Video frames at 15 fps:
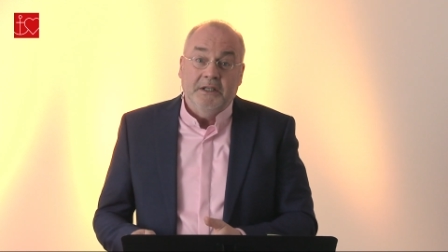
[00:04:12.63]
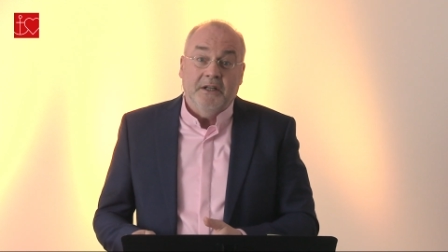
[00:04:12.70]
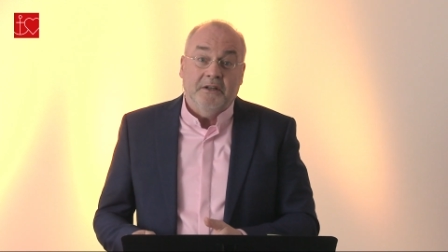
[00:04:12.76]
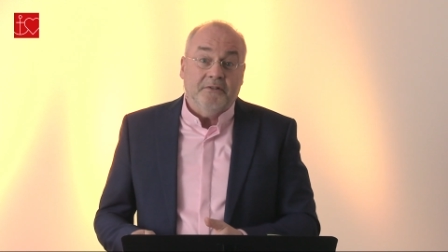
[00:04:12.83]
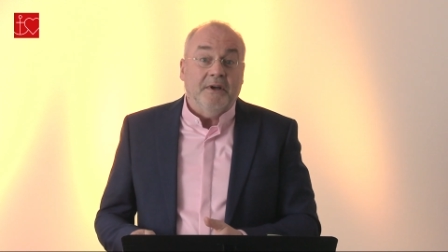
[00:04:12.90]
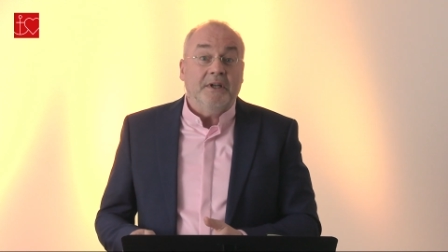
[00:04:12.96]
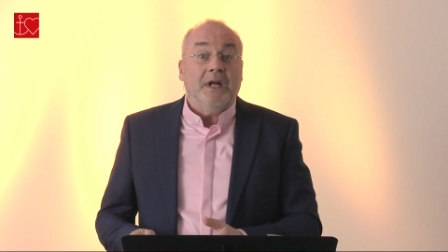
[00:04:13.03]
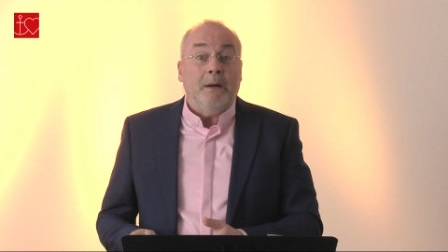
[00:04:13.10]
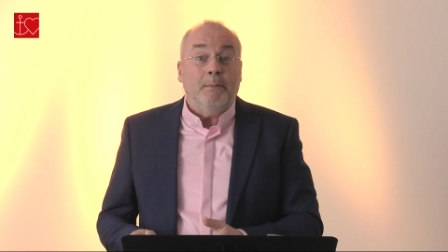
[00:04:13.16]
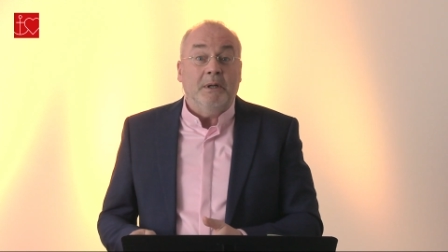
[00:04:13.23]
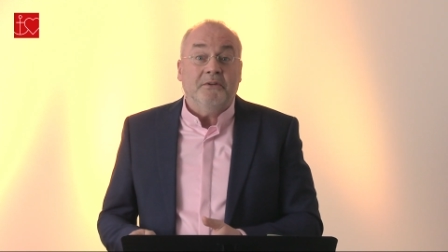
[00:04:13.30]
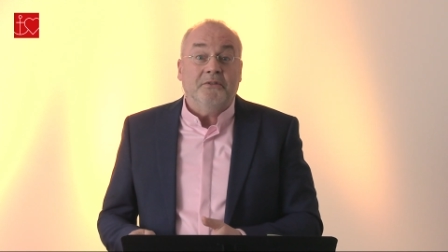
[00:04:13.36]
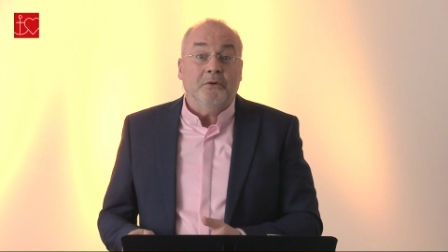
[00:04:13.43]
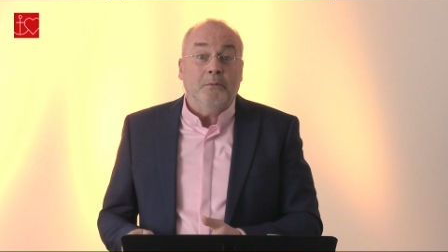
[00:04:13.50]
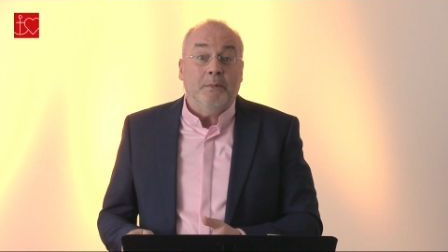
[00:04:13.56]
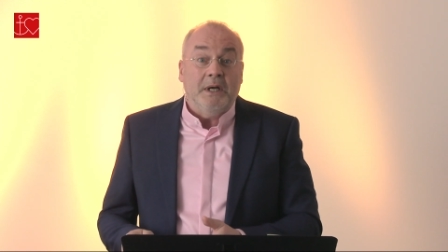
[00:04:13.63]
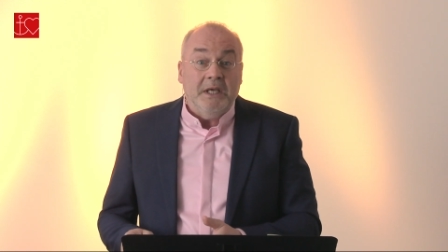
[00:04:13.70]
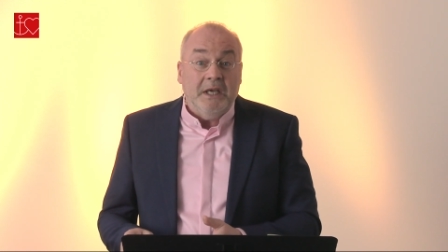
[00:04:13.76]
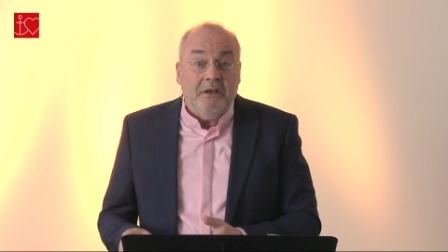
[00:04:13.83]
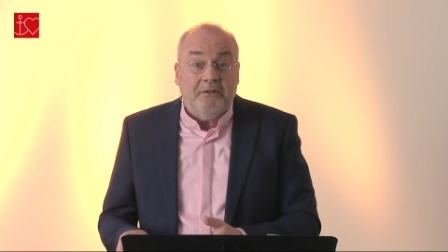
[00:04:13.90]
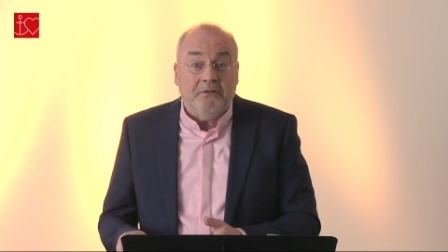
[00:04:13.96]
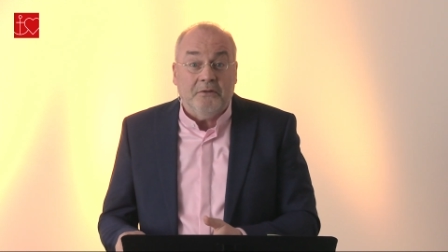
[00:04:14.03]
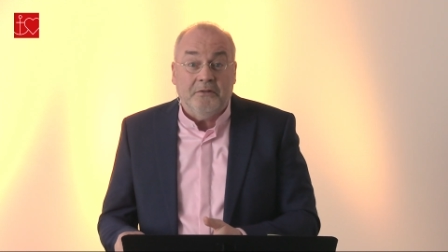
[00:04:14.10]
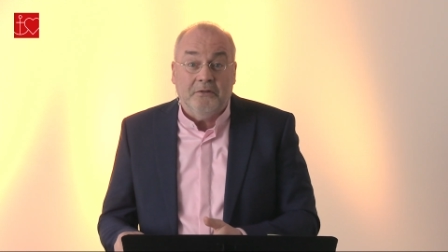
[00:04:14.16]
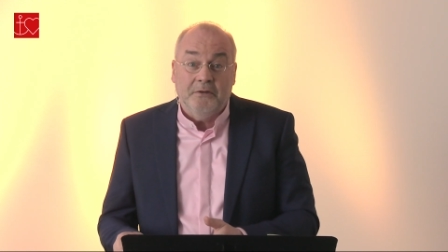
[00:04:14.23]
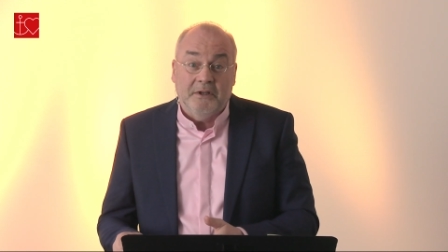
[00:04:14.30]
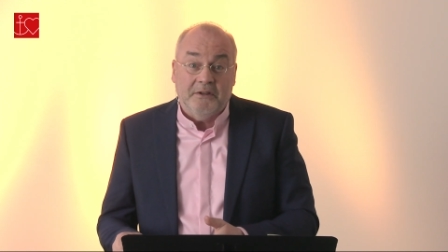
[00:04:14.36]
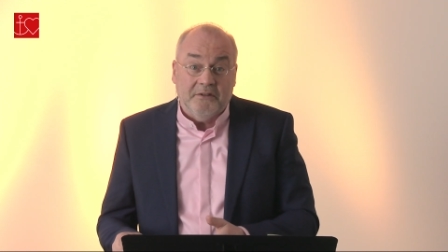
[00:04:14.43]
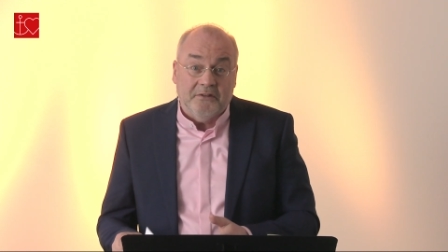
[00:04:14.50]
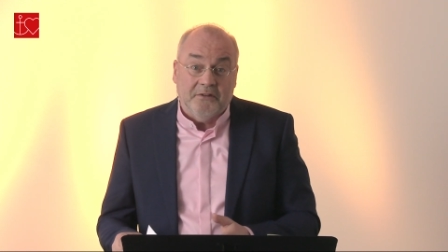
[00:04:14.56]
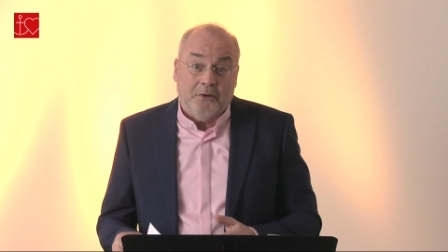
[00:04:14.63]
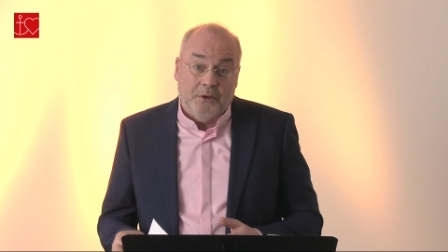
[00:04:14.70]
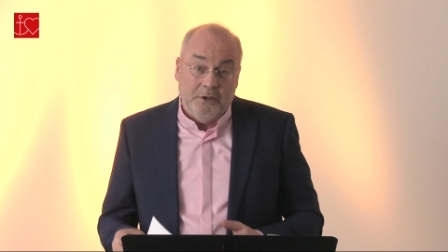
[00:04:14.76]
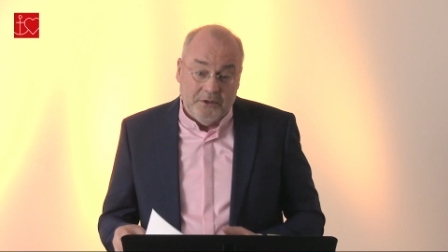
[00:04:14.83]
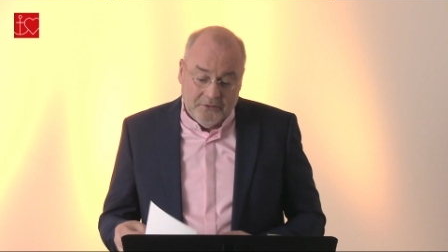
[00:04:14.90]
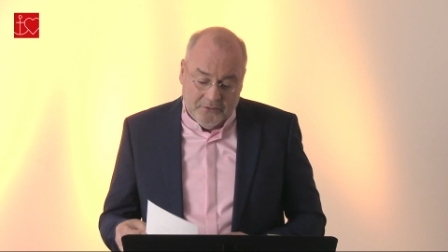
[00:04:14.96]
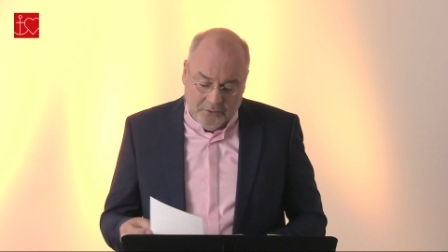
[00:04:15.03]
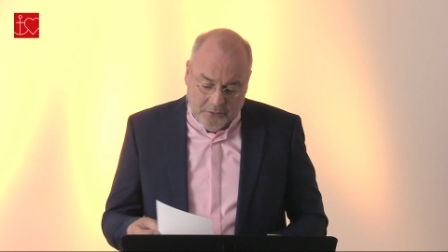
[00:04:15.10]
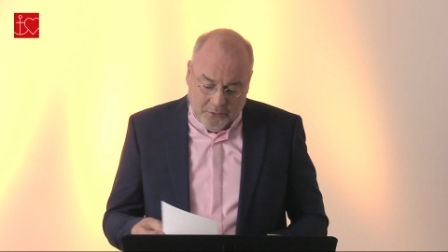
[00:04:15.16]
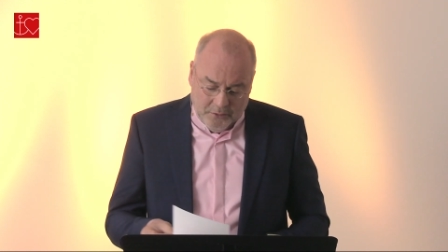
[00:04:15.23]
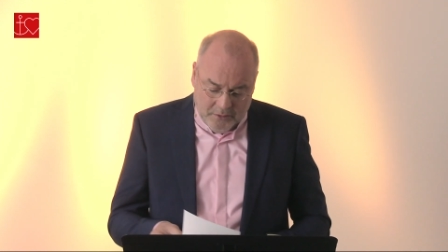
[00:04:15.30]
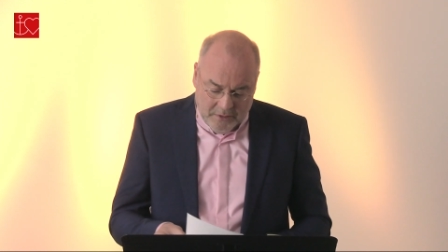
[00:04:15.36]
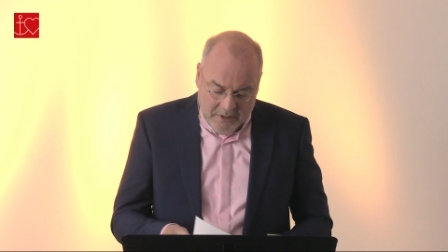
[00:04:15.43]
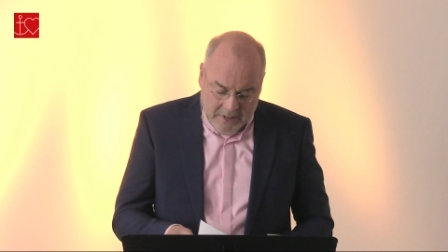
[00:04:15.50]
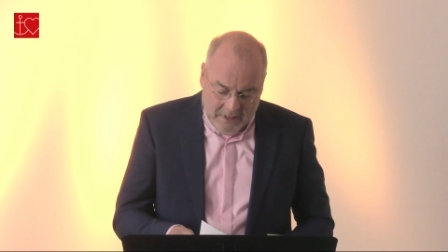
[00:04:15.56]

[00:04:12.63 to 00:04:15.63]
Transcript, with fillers: Das war damals so bei Jesus und das ist heute so